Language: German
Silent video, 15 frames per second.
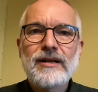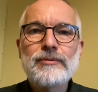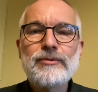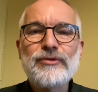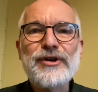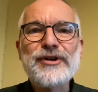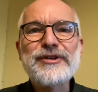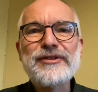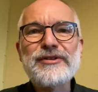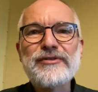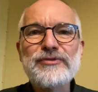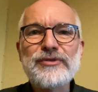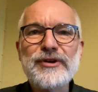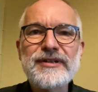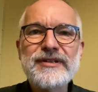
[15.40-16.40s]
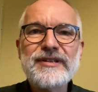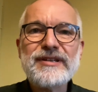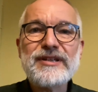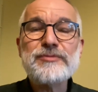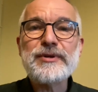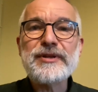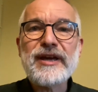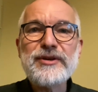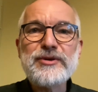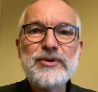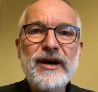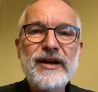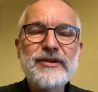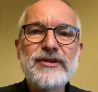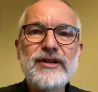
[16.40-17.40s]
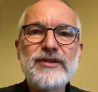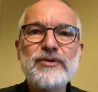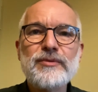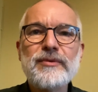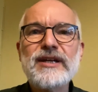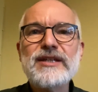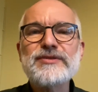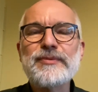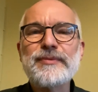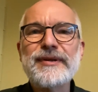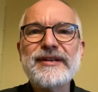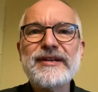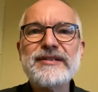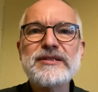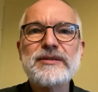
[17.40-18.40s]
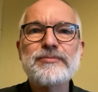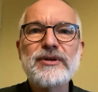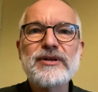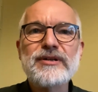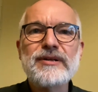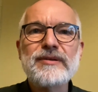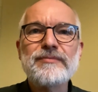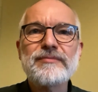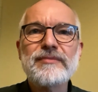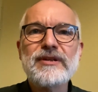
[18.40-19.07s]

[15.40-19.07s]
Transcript: Liebe Freundinnen und Freunde, ich bin Heiko Reinhold vom Kreisverband Erzgebirge.